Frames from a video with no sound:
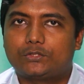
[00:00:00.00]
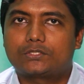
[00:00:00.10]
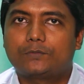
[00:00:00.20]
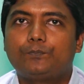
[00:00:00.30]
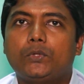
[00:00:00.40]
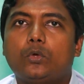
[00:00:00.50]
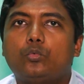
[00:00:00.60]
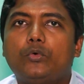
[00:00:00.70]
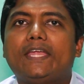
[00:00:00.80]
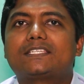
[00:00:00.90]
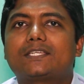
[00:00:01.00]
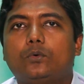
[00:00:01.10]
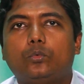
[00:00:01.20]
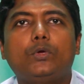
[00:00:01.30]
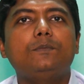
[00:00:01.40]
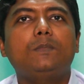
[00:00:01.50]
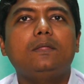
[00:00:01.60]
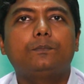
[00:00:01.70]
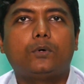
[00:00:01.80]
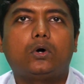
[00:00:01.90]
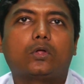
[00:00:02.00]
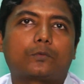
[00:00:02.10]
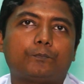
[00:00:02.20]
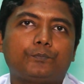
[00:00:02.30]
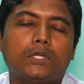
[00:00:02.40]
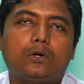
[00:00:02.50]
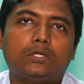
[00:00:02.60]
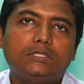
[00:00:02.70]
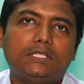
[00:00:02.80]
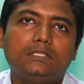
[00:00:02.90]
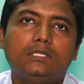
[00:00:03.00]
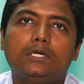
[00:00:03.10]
মেথড ওয়েট ওয়েট মানে ভর অর্থাৎ